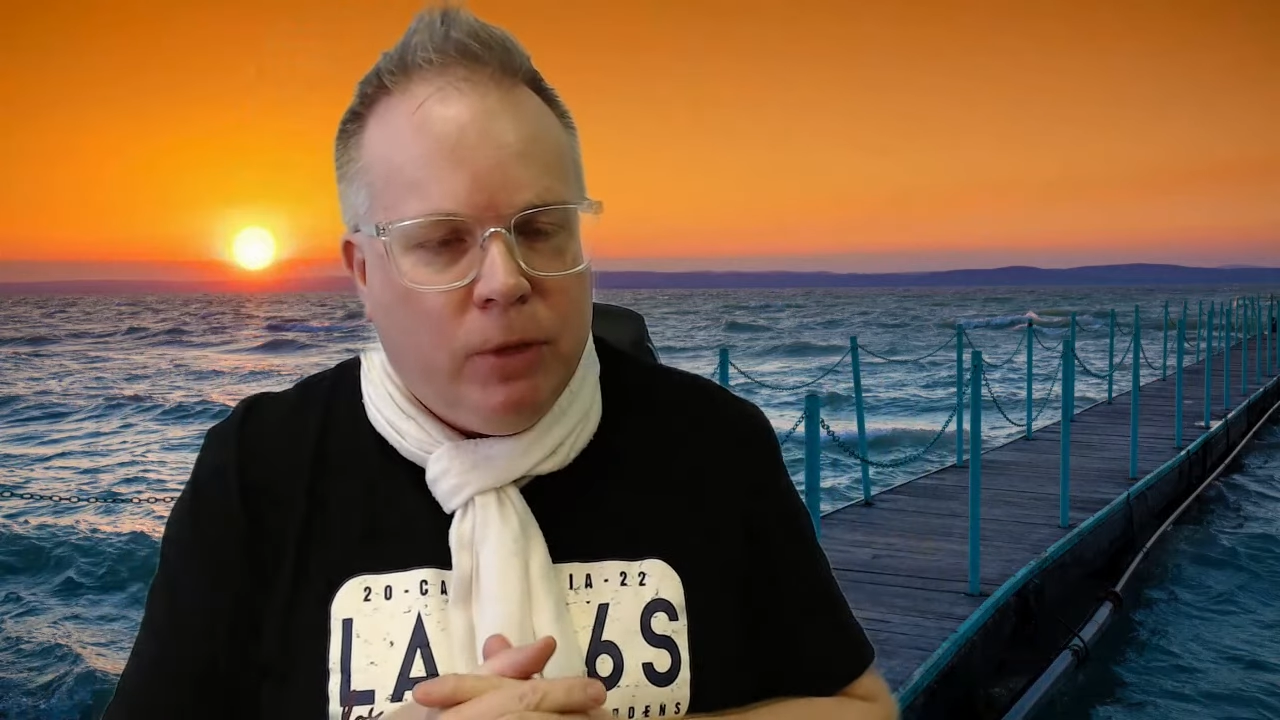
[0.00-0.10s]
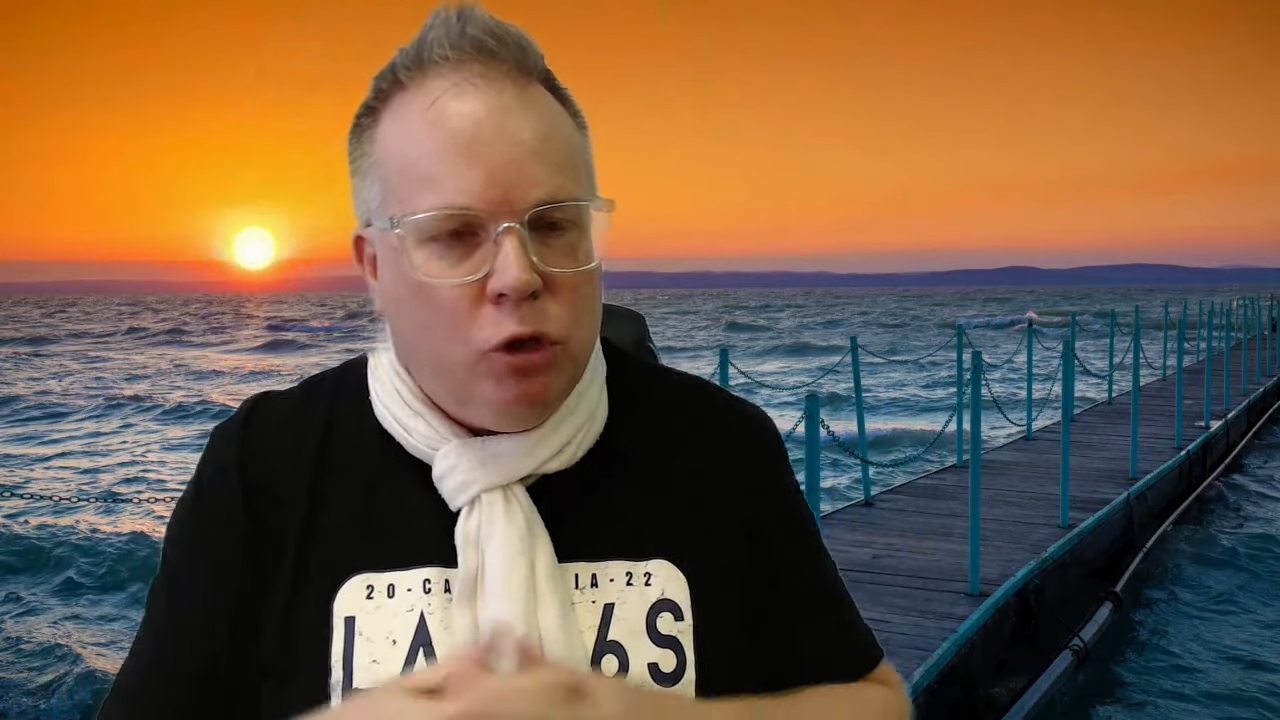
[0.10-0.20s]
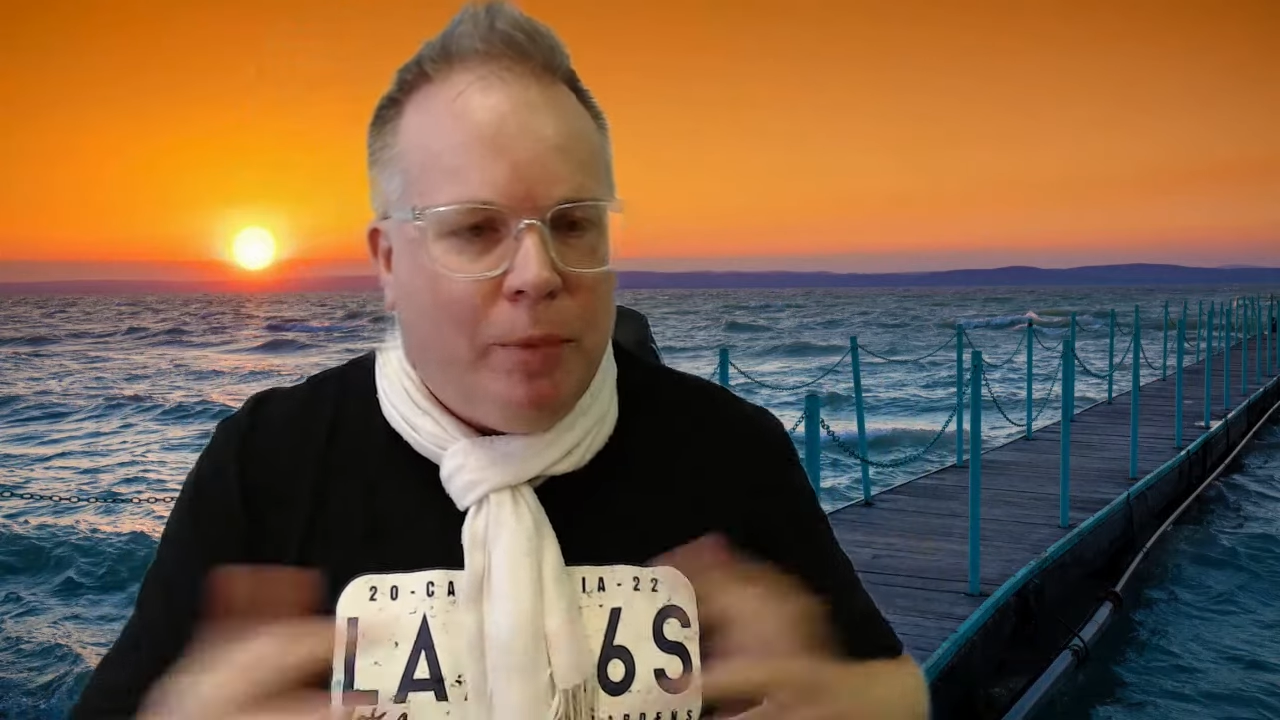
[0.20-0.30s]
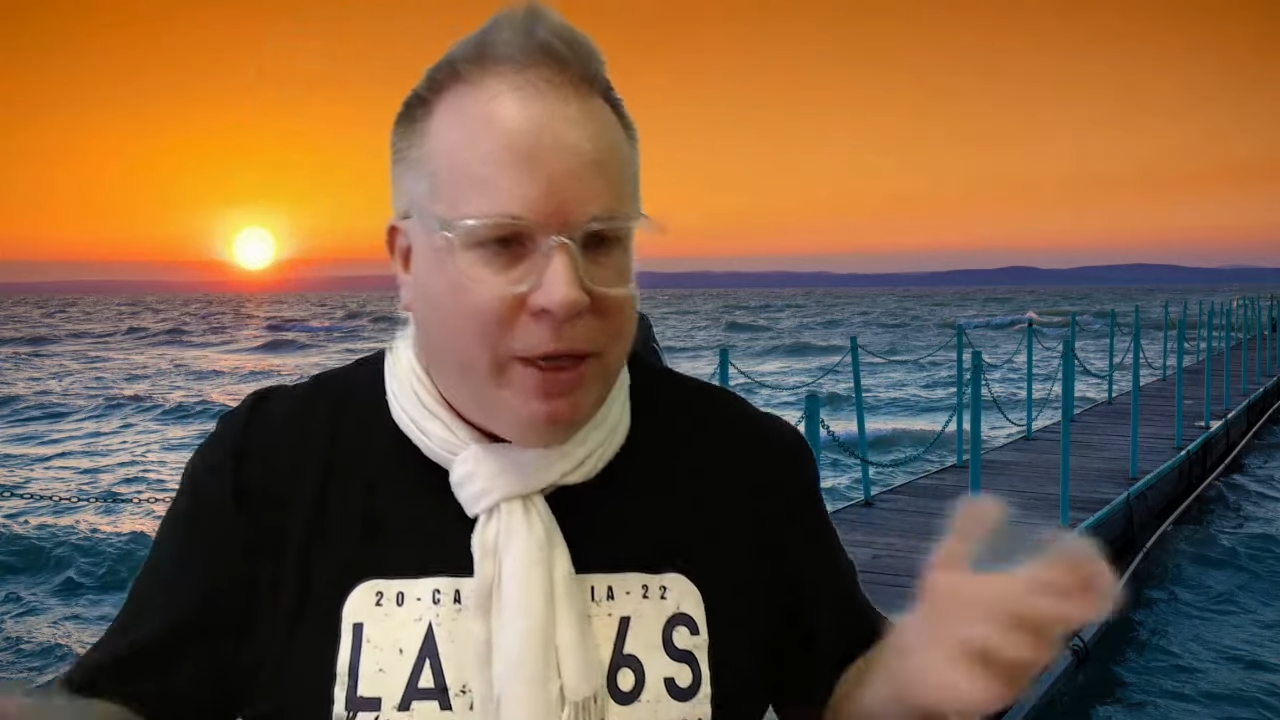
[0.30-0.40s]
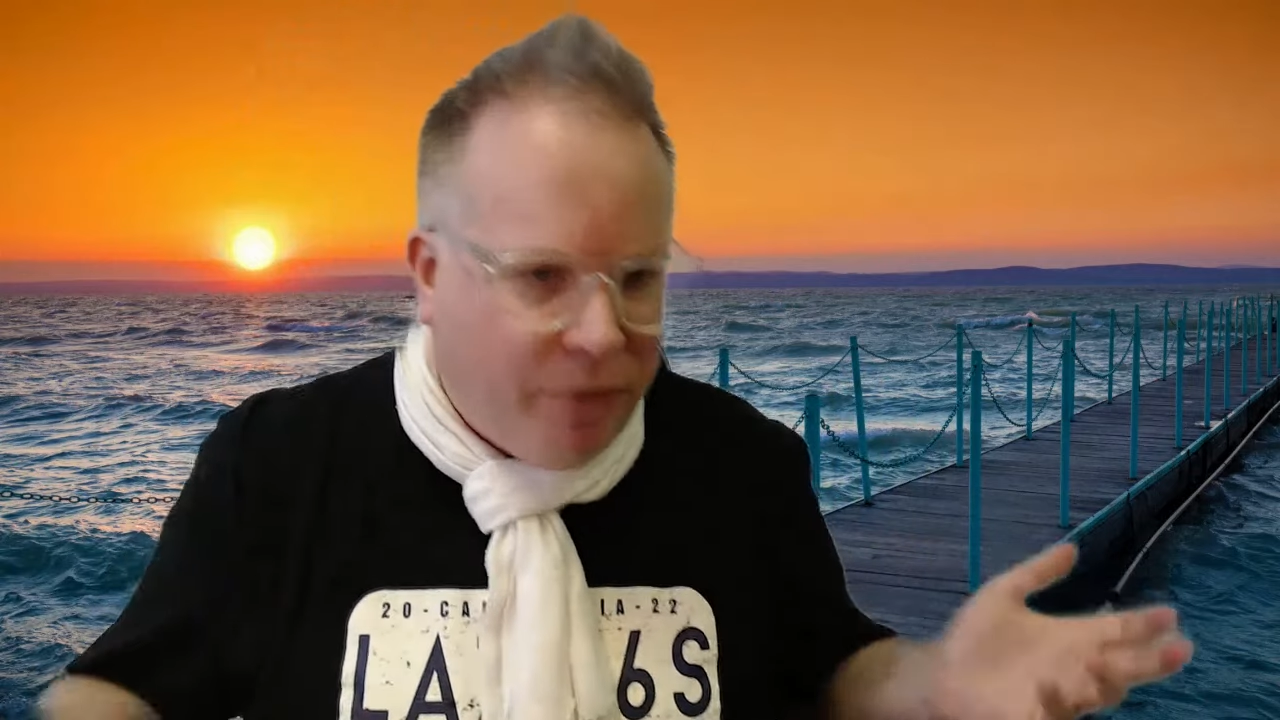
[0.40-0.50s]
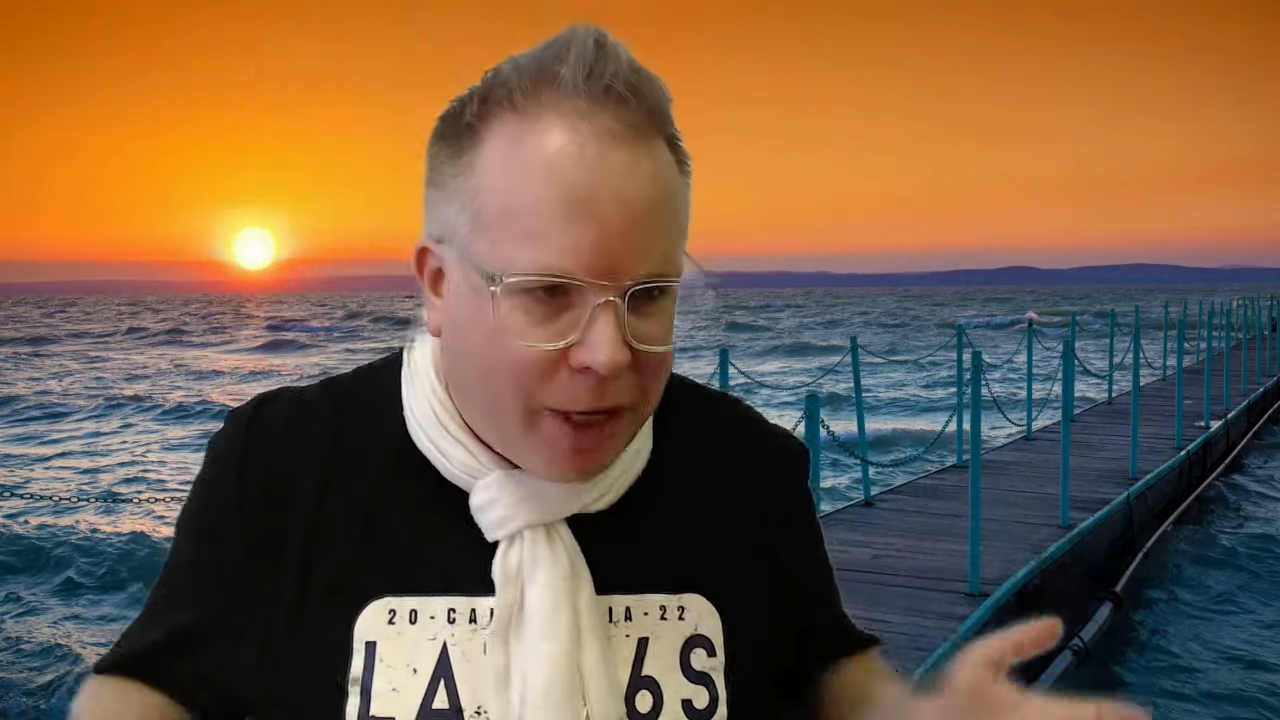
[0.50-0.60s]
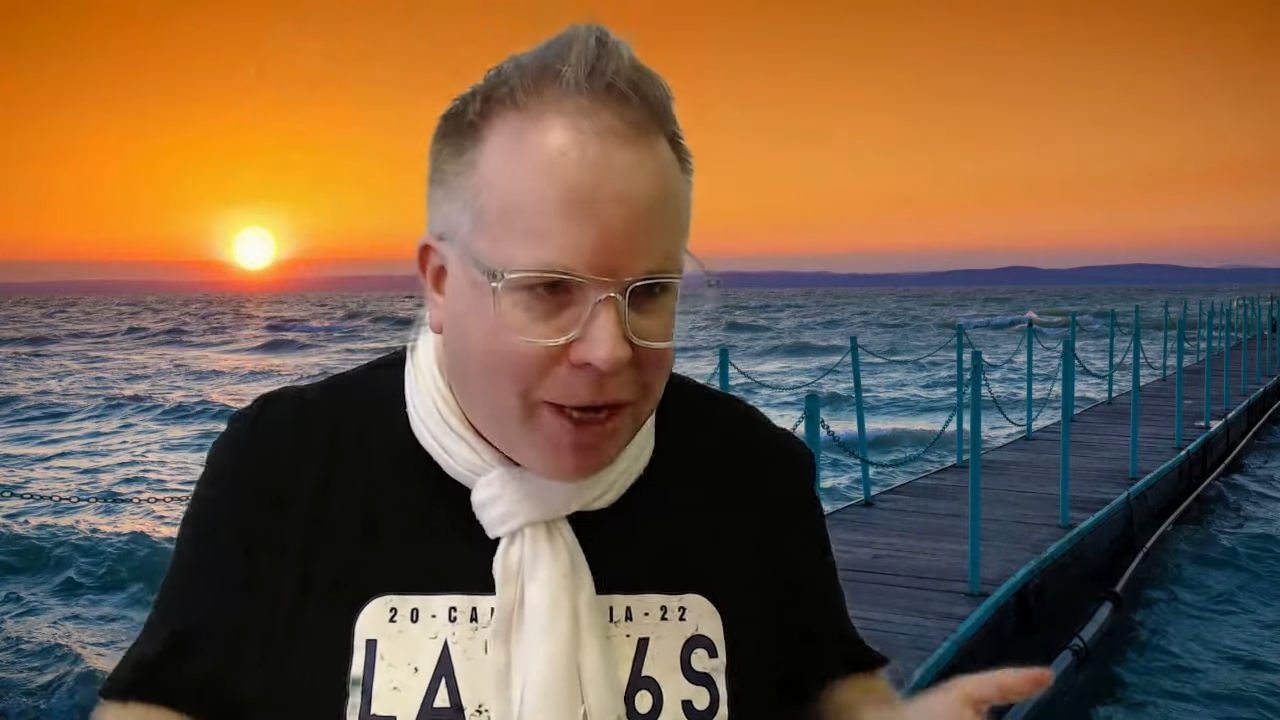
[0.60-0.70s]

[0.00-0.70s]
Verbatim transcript: dann sprechen wir